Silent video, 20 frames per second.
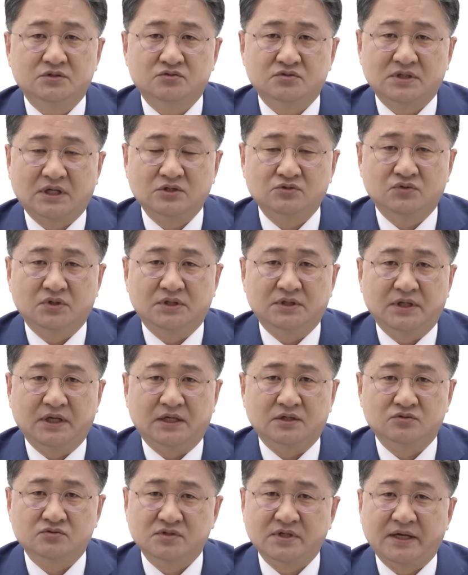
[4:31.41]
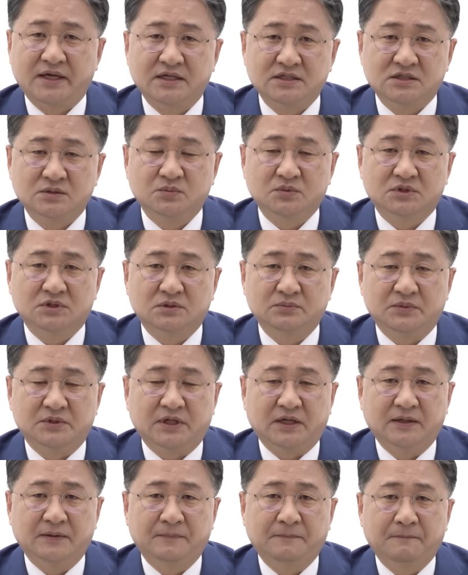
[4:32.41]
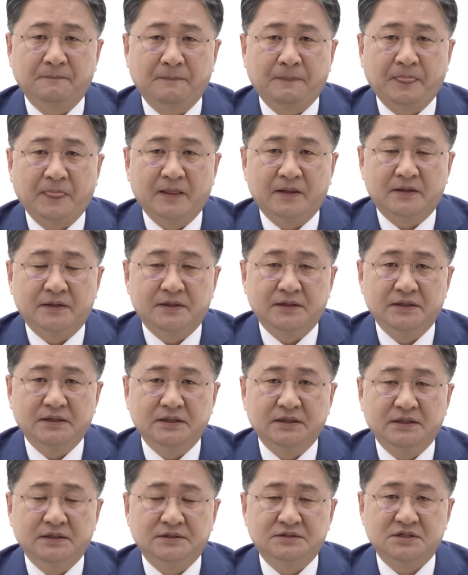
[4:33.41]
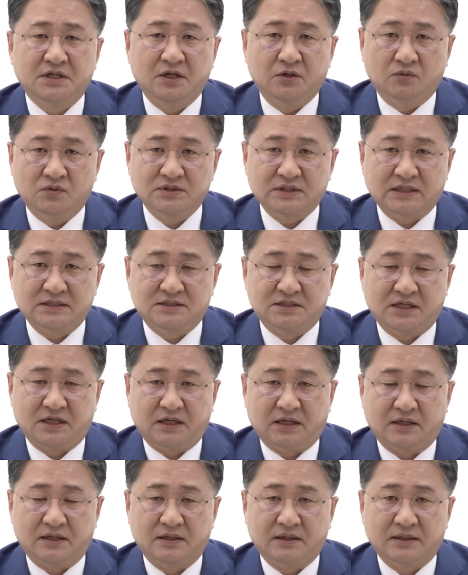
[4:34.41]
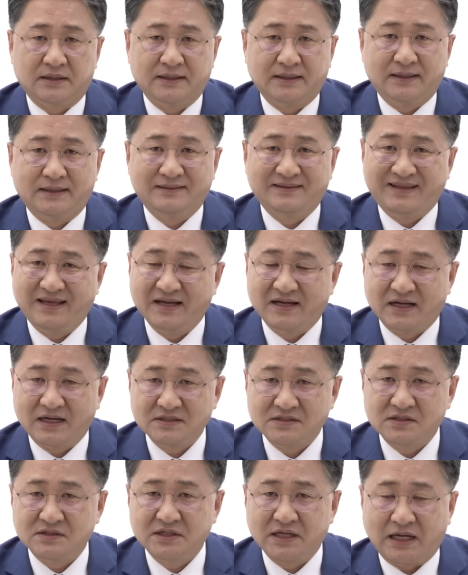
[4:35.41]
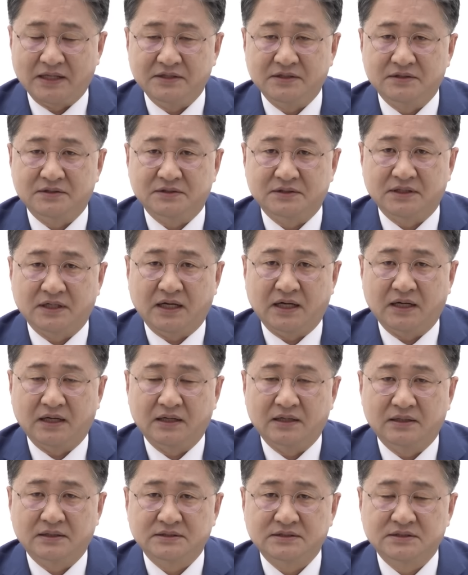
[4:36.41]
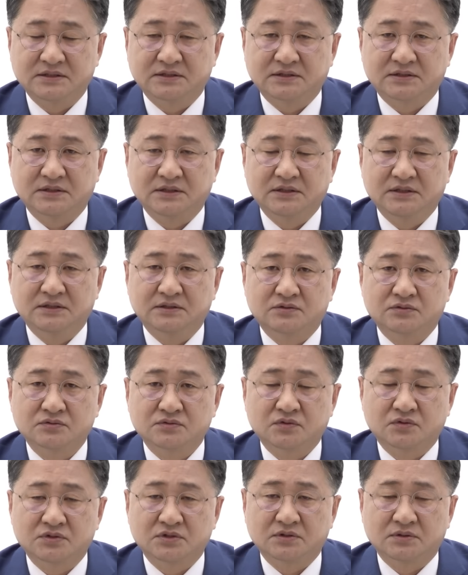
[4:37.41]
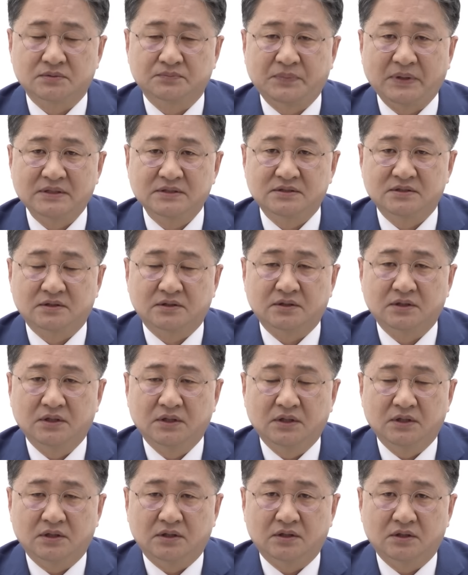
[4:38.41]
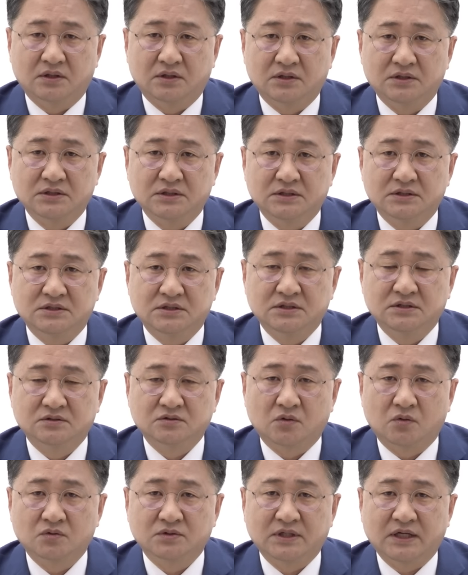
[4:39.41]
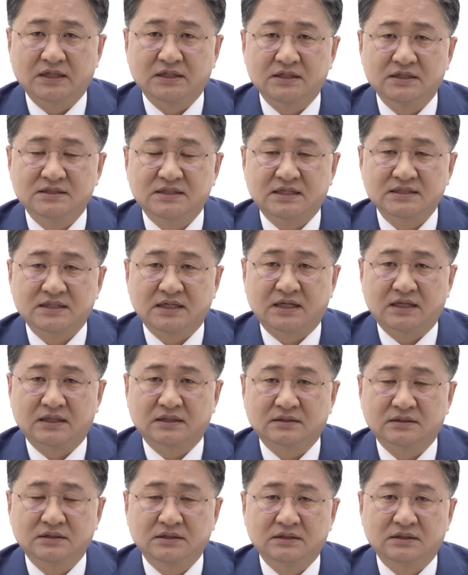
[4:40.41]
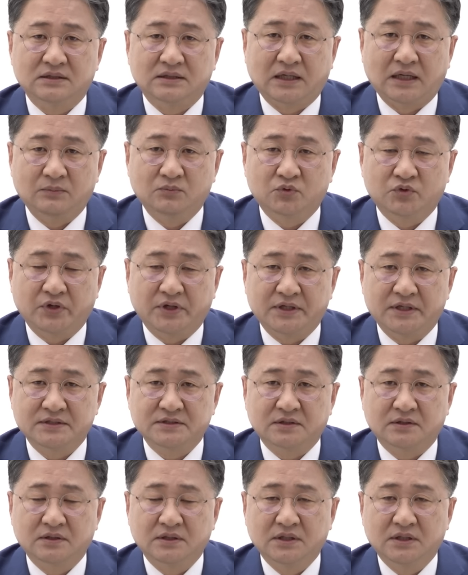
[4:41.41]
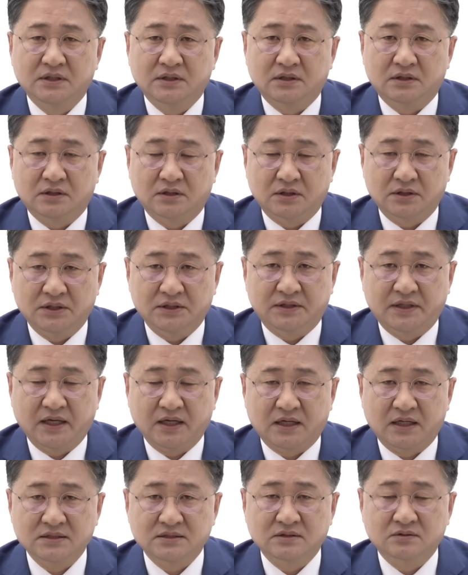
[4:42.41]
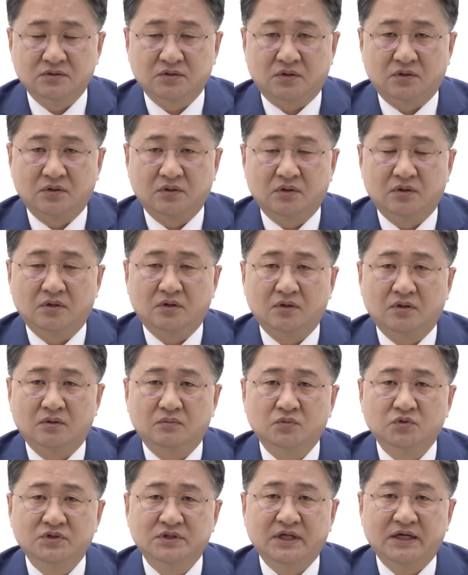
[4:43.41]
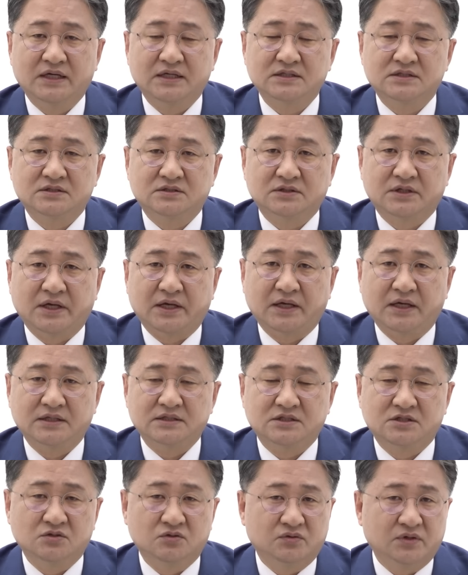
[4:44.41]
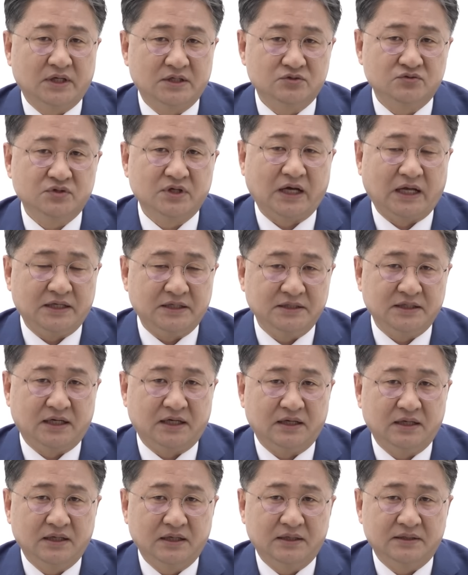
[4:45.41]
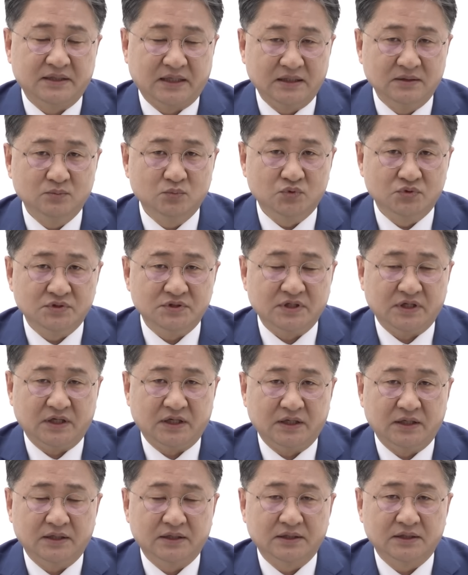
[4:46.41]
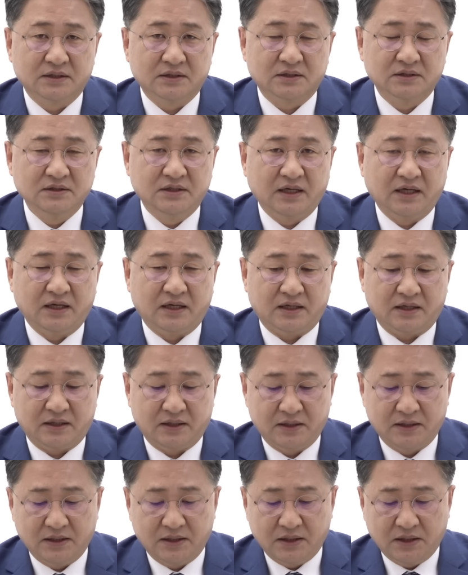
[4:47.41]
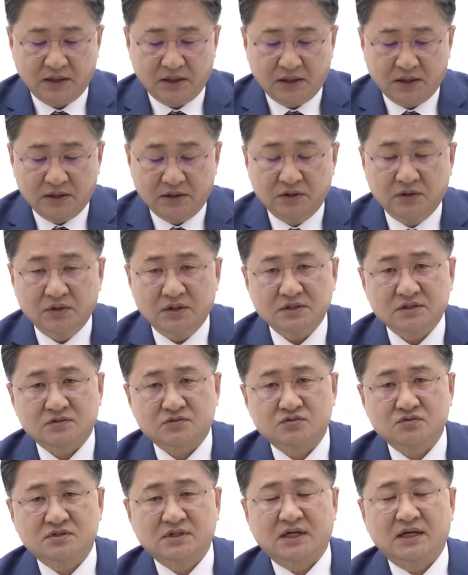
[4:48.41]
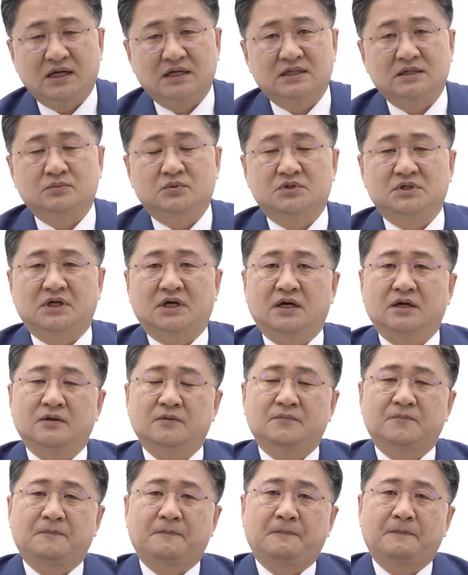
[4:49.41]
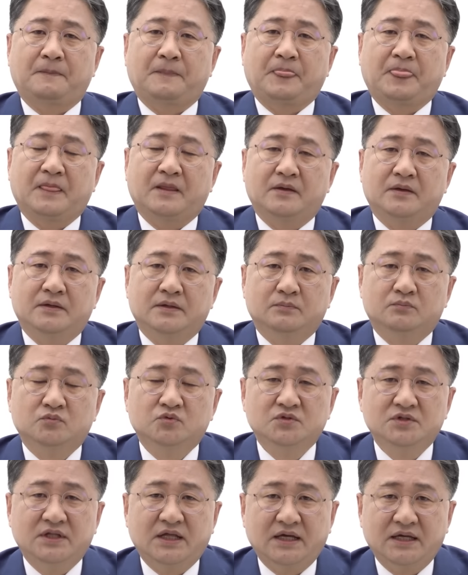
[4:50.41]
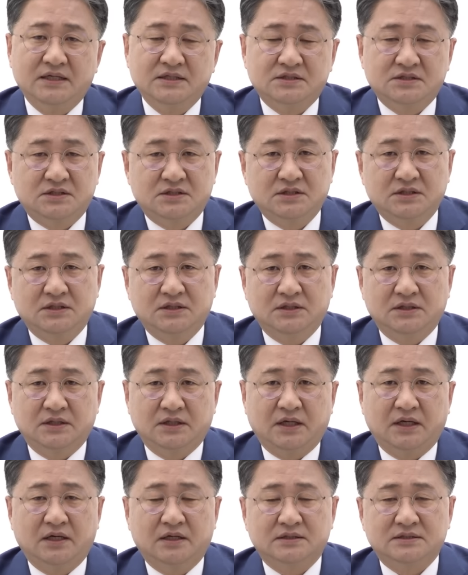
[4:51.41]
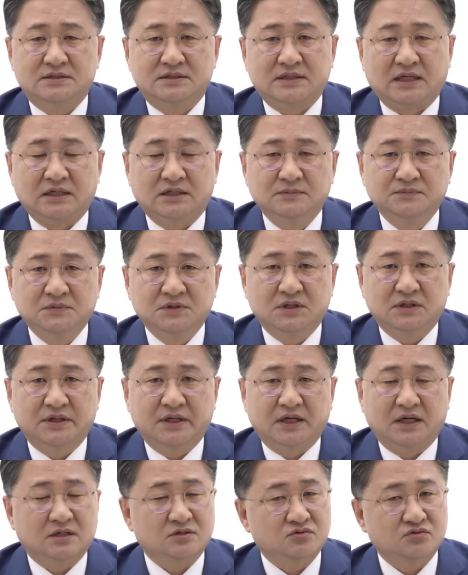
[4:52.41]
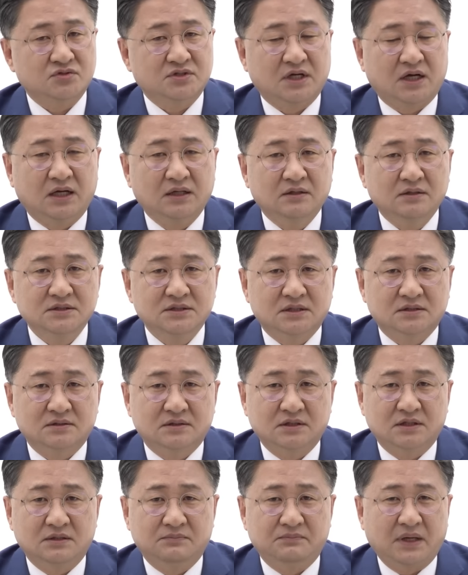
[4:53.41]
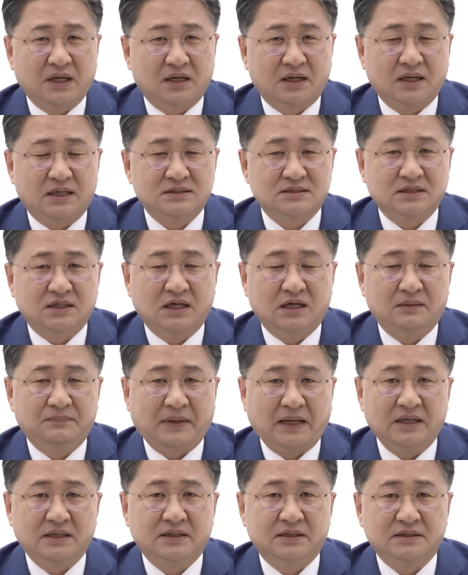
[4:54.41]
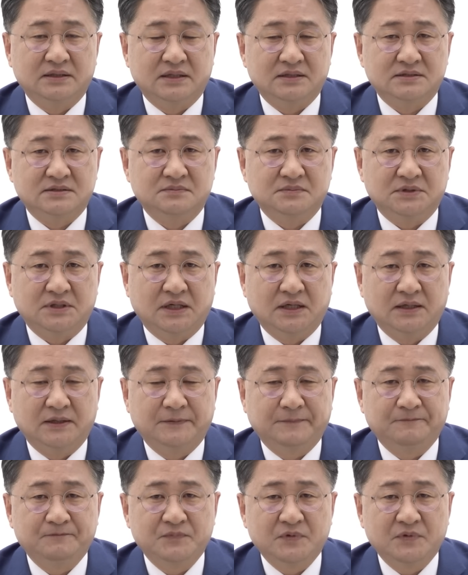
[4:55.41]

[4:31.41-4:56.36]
이 수사 중인데 수사의 핵심은 그겁니다. 이 채용 자체가 대가성이 아니었는가? 즉 이 중소벤처 어, 이 진흥공단 이사장을 함으로 인해서 어, 이 대가성으로 어, 문다혜 측에게 지원해 준 게 아니냐라는 문제. 근데 여기서 수사를 하다 보니까요. 문다혜 씨의 자금 거래가 수상한 흔적들이 몇 가지가 발견이 됐습니다.